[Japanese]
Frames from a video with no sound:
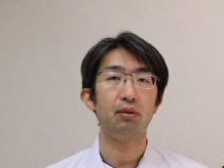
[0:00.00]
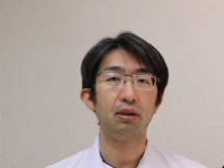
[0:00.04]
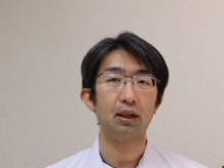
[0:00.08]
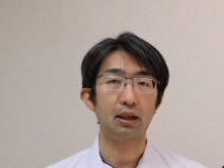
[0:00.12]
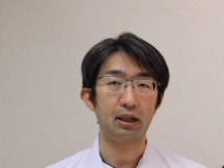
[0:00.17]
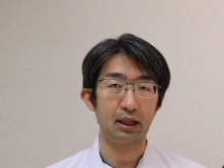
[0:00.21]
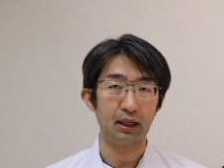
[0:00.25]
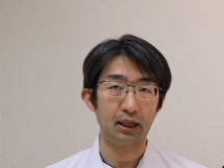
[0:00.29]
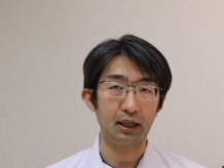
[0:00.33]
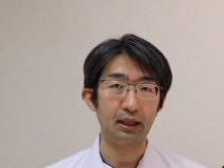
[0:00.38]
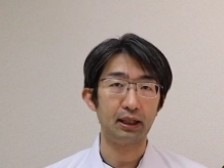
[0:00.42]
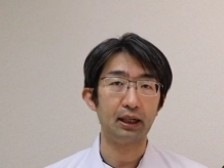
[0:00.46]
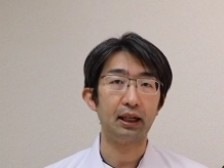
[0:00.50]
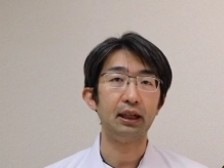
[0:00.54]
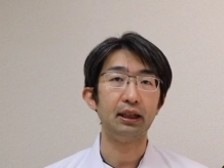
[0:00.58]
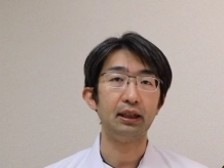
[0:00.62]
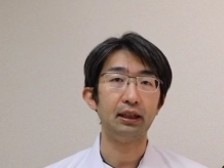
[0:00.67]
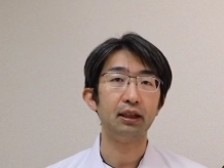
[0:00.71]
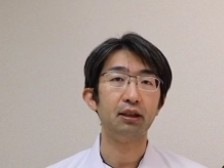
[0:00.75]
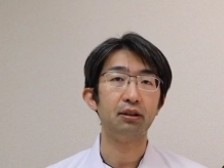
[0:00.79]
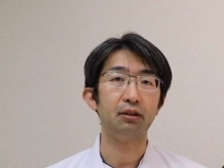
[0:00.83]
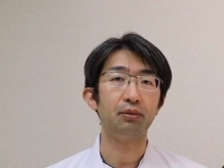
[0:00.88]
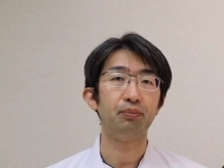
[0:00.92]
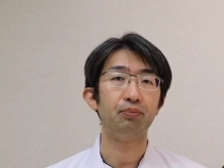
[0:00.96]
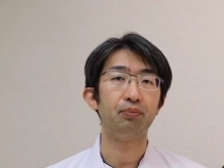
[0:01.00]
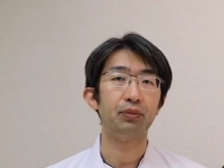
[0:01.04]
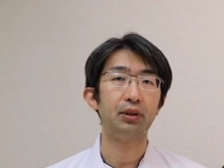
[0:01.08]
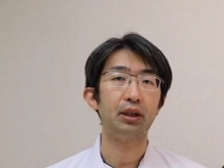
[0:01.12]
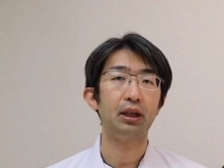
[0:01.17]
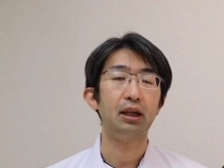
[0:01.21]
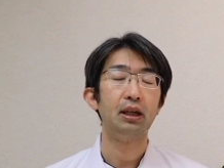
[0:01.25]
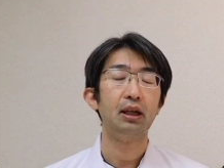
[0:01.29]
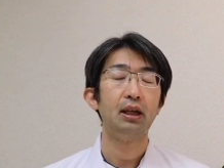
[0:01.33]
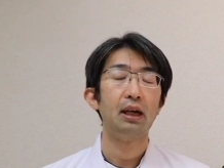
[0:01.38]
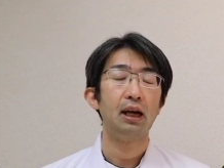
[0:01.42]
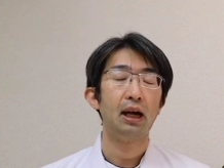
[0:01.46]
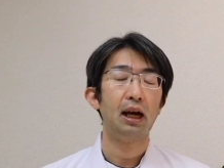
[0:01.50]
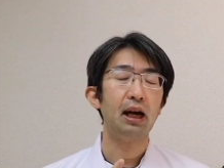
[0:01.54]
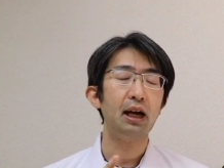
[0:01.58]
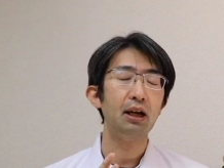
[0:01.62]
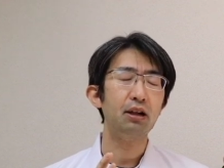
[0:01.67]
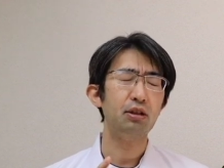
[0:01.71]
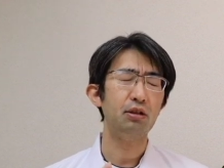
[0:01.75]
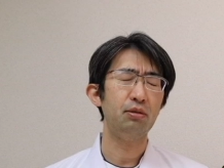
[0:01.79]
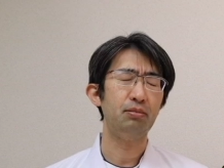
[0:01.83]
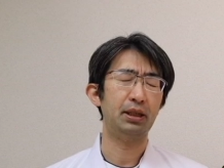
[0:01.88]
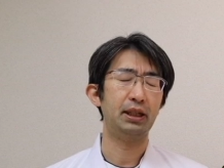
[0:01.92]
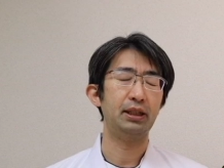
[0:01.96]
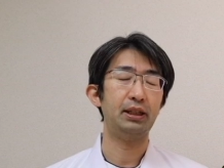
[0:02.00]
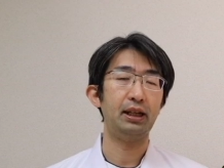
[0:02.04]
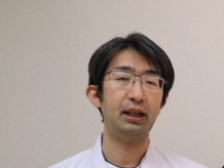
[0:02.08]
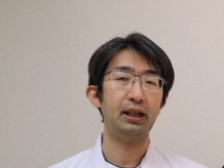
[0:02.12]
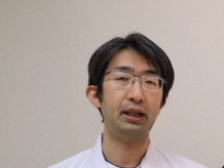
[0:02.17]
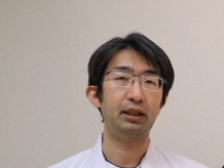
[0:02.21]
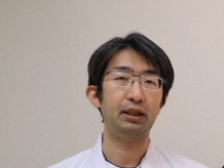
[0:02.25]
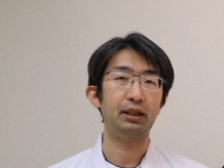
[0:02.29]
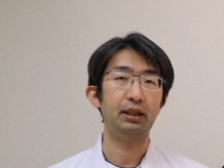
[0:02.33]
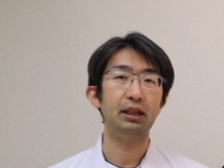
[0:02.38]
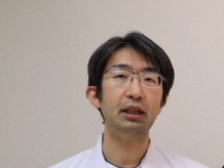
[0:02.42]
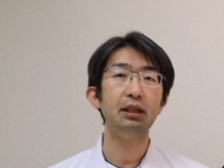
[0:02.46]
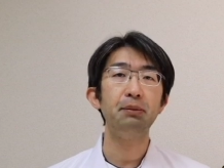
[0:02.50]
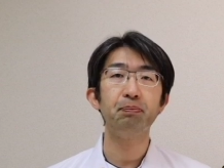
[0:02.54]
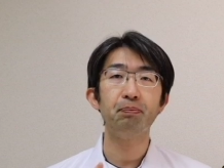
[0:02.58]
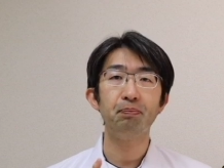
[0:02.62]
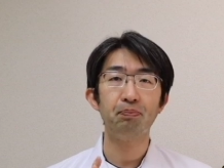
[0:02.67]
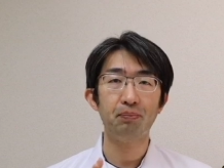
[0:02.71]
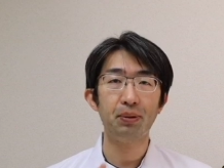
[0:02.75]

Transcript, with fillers: わからないです。であくまで一